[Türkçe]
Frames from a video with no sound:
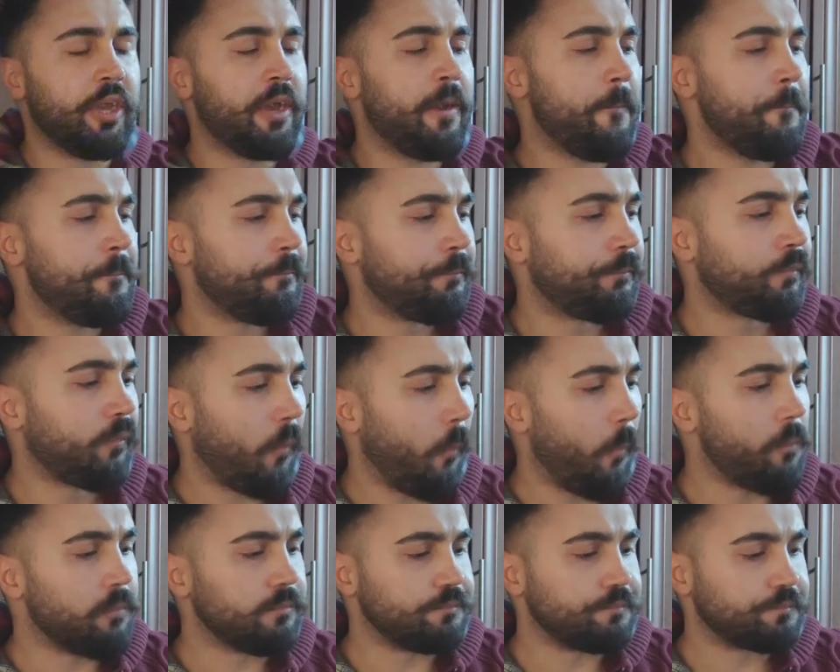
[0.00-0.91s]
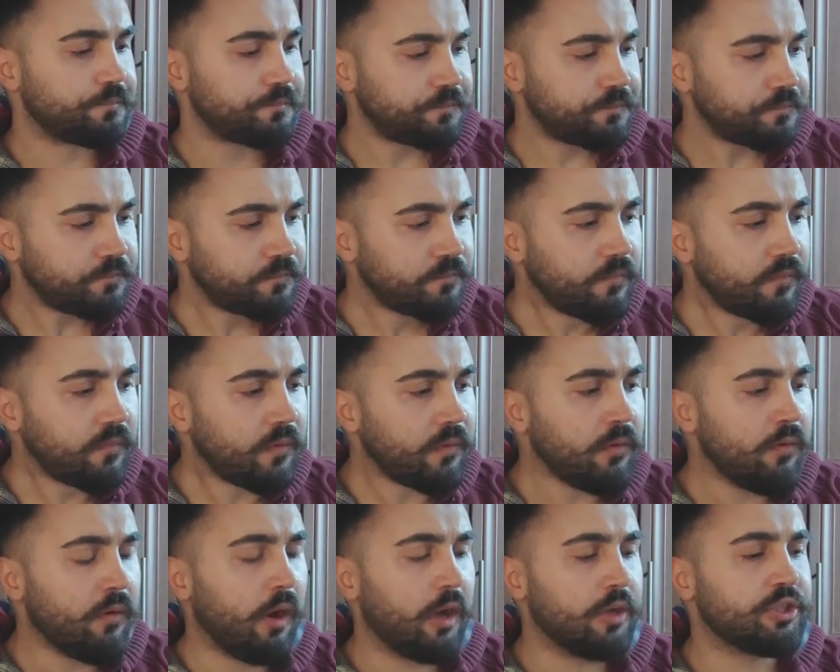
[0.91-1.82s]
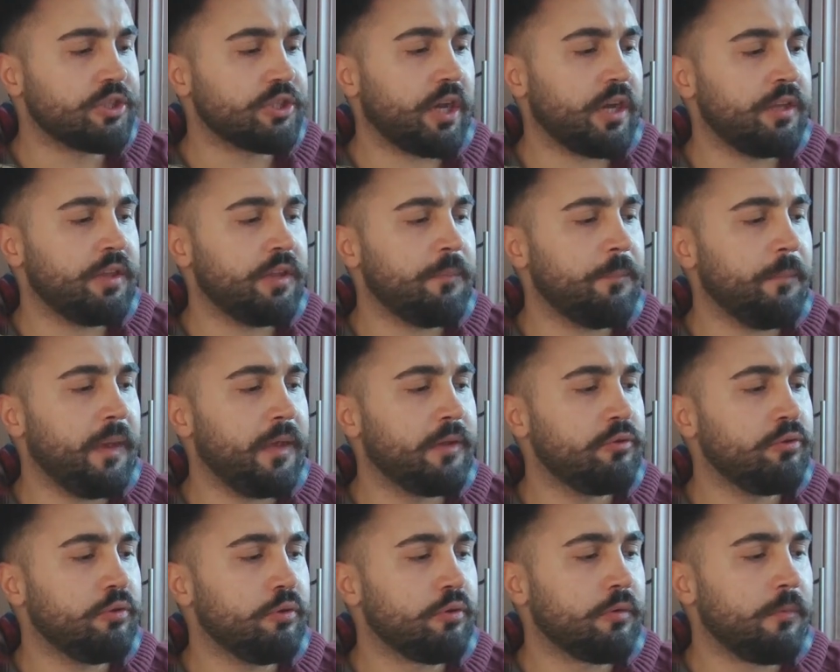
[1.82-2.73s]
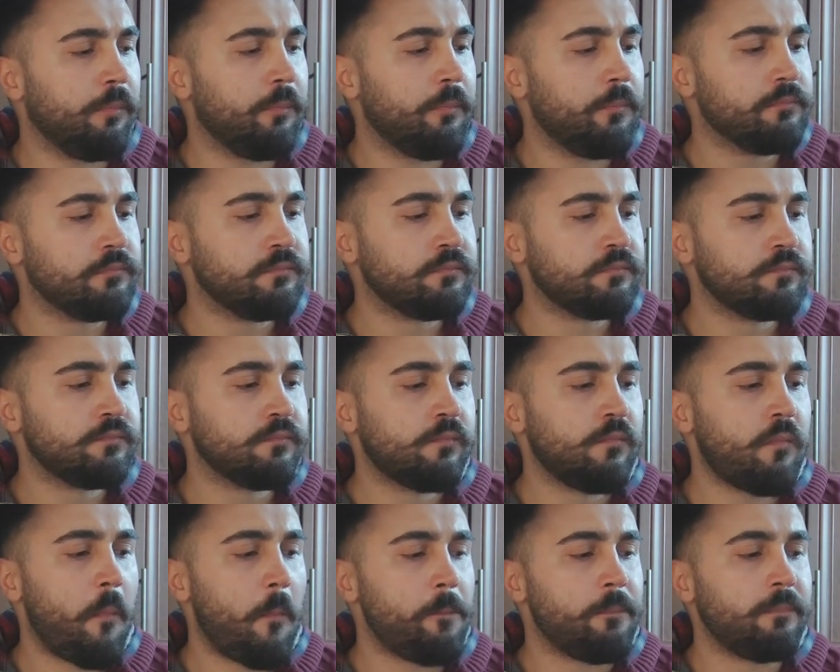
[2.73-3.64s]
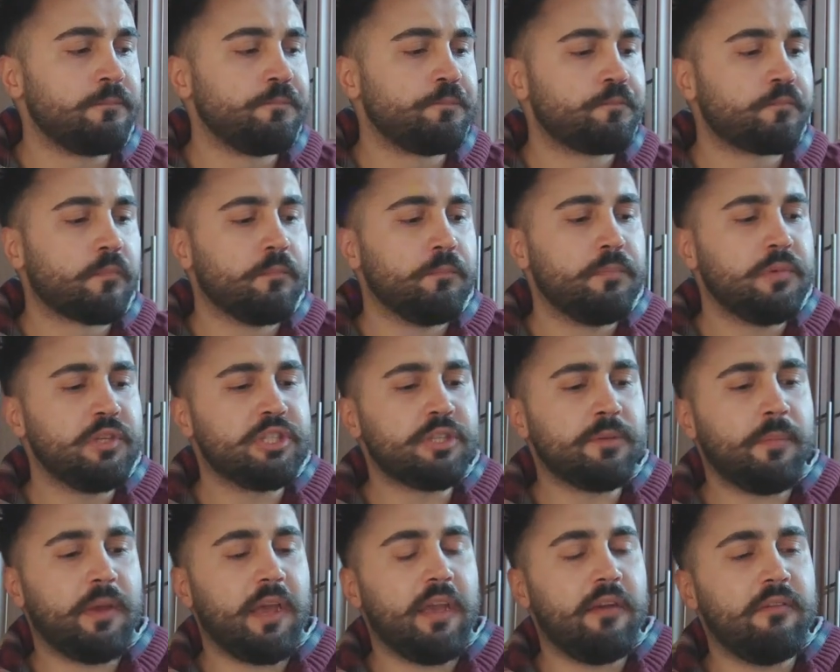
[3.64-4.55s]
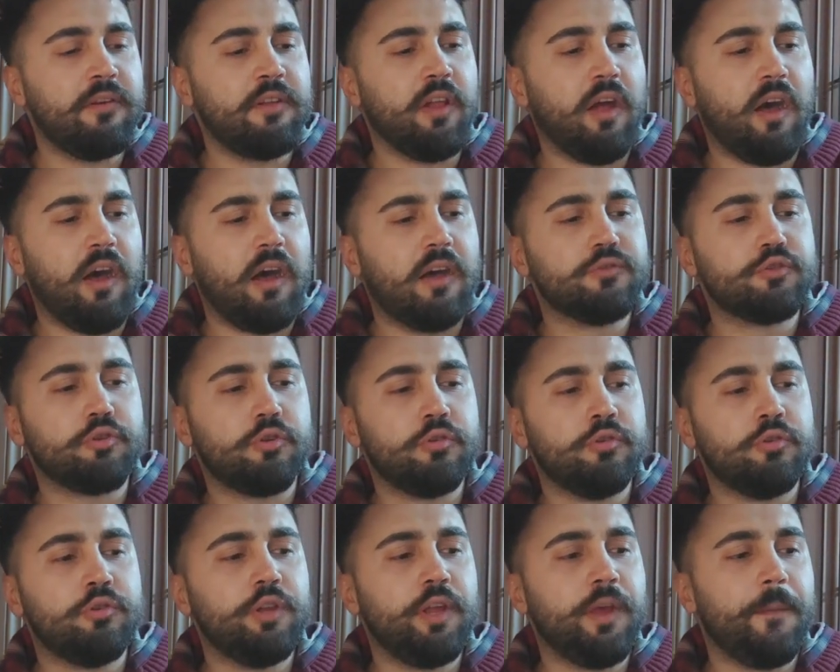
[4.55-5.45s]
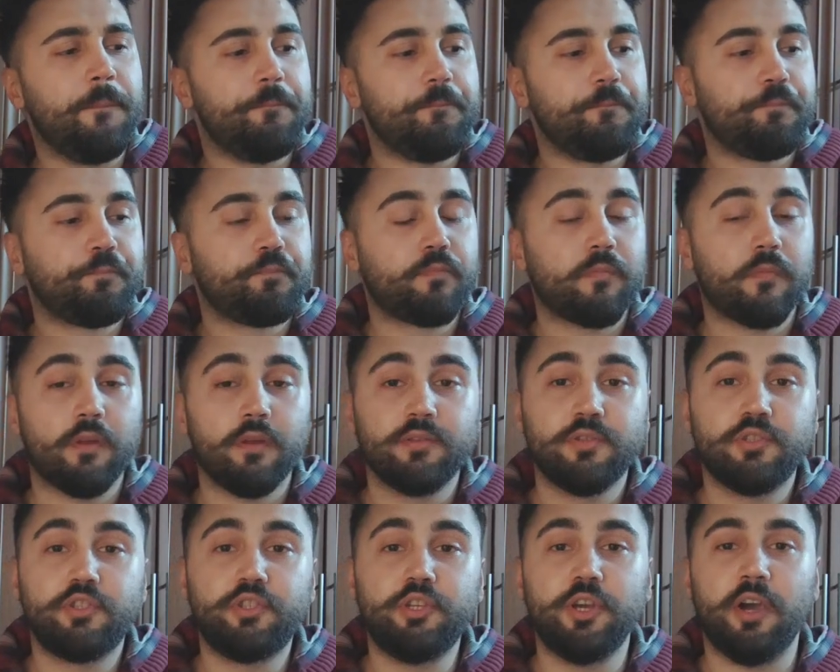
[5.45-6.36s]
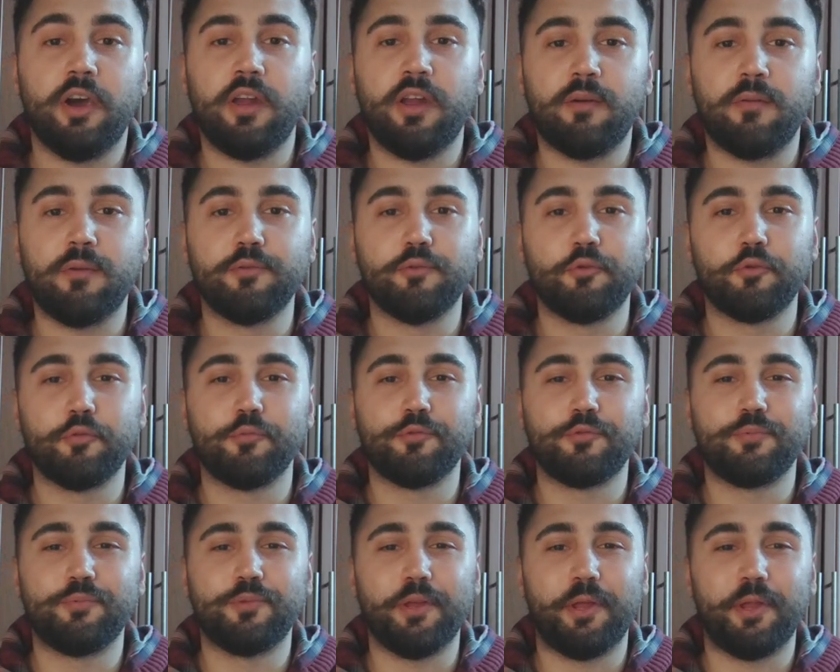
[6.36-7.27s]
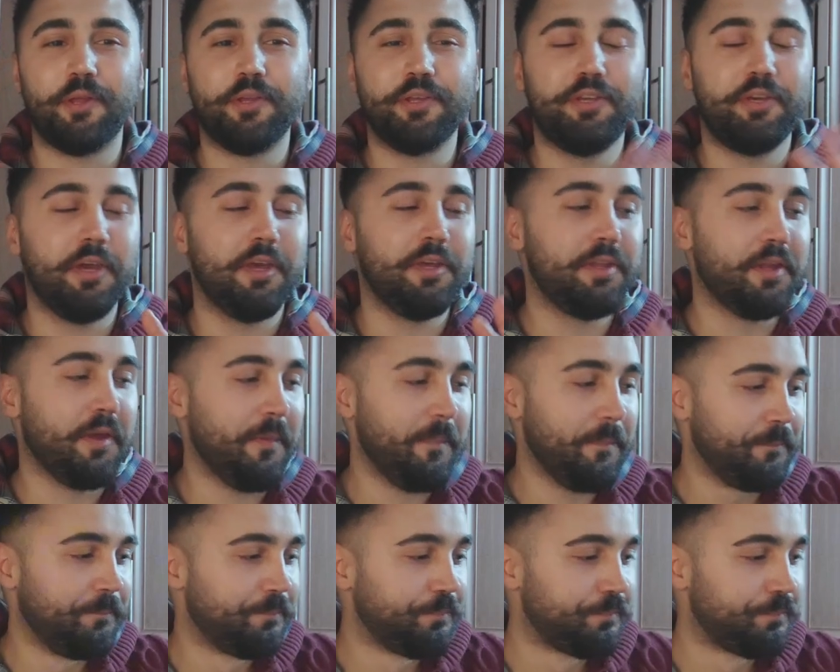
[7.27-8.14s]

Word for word: dayı aşağı indim bekliyorum. Bizim evin az önünde siyah araba durmuş bir tane kedi.